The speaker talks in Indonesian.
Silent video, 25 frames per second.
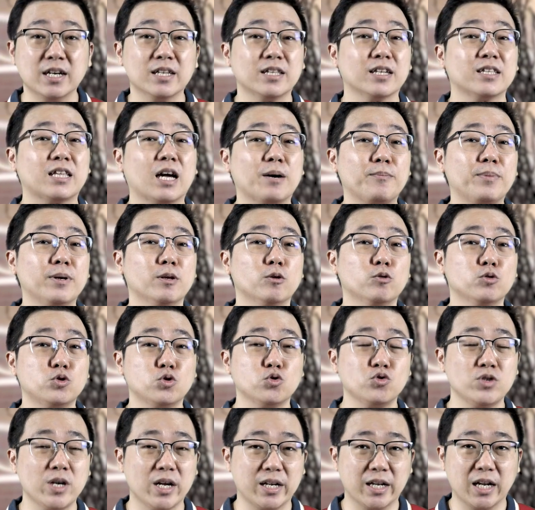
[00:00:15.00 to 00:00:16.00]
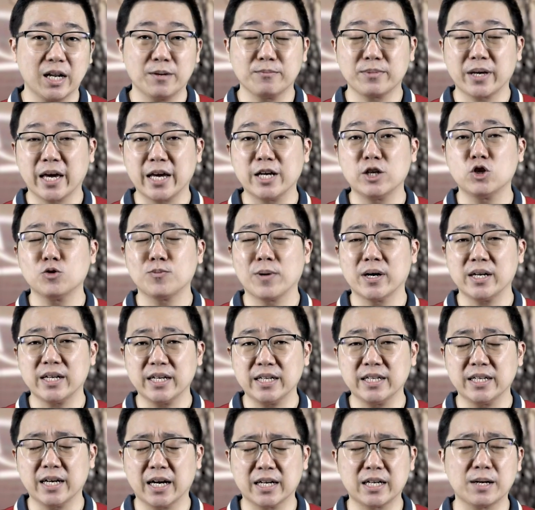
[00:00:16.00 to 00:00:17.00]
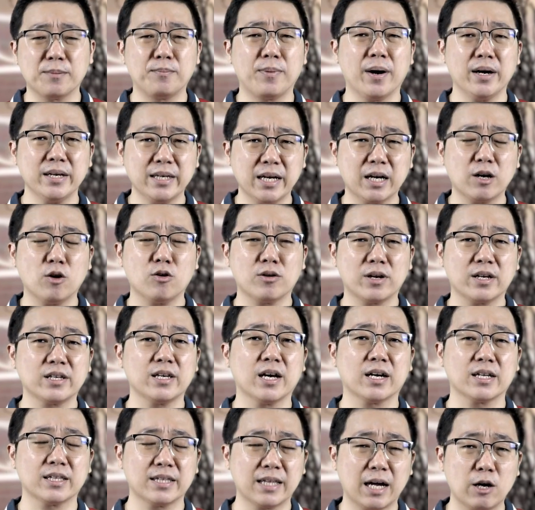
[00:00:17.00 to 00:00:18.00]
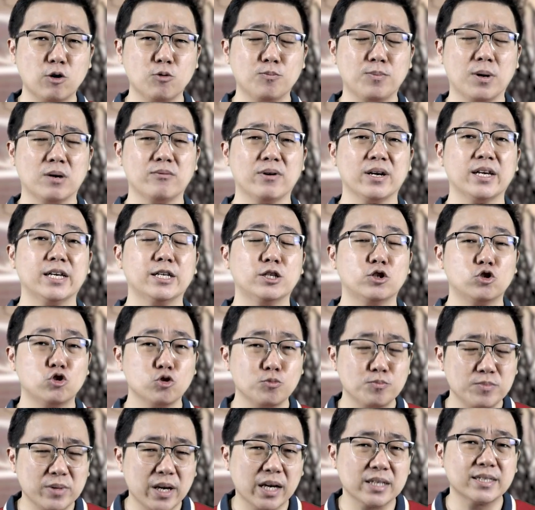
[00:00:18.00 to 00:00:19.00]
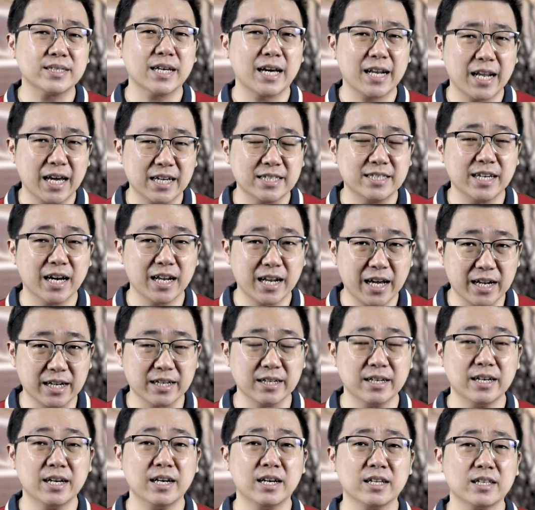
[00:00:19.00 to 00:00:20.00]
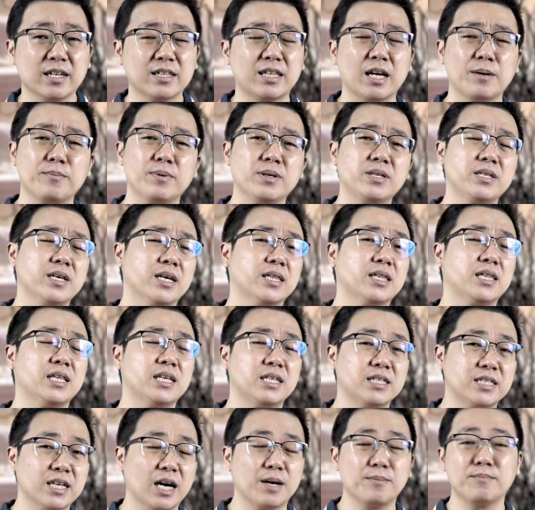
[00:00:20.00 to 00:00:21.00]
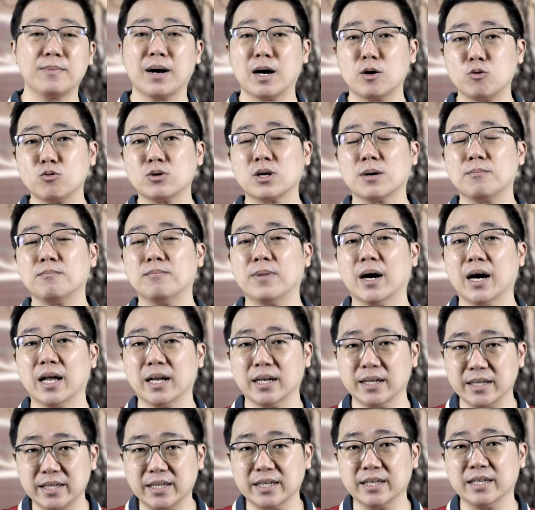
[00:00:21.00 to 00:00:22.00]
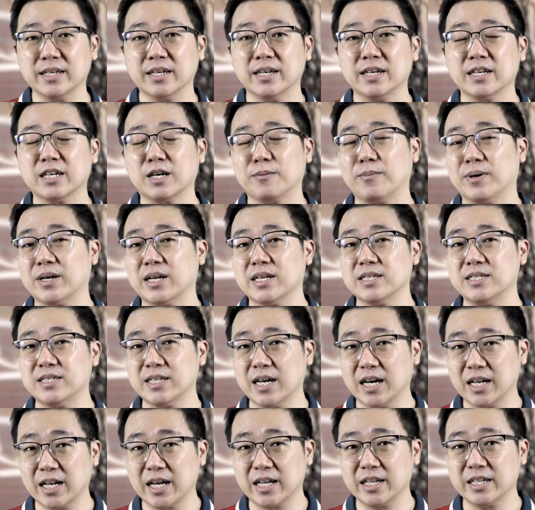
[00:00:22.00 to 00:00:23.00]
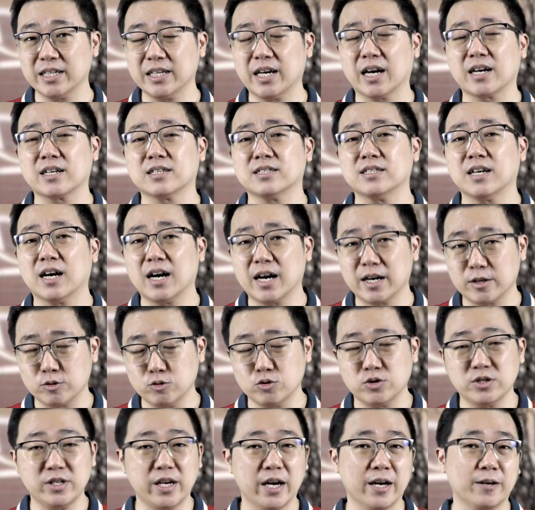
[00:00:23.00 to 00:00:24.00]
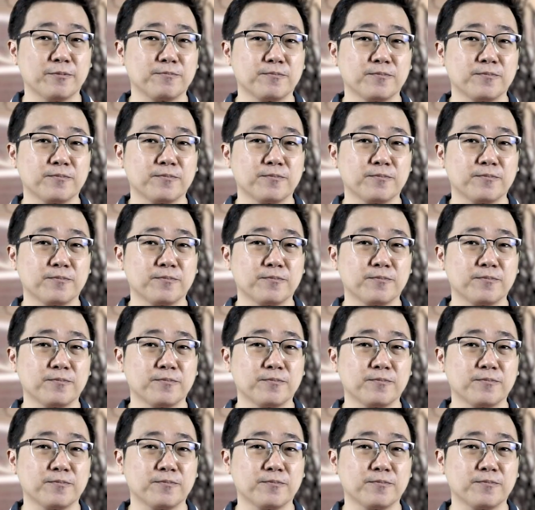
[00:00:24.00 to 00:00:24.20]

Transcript: Tetapi lucunya dalam kehidupan ini ada banyak orang yang tahu bahwa hidupnya salah jalan, tetapi dia tidak mau kembali kepada jalan yang seharusnya.